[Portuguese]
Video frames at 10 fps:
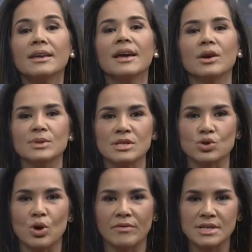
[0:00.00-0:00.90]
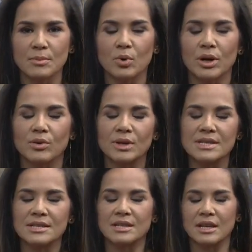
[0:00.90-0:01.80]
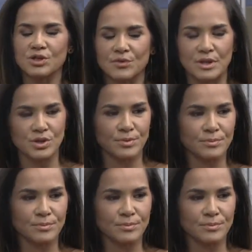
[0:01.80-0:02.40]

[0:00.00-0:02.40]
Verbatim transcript: eram esses jovens que morreram nesse acidente? Veja.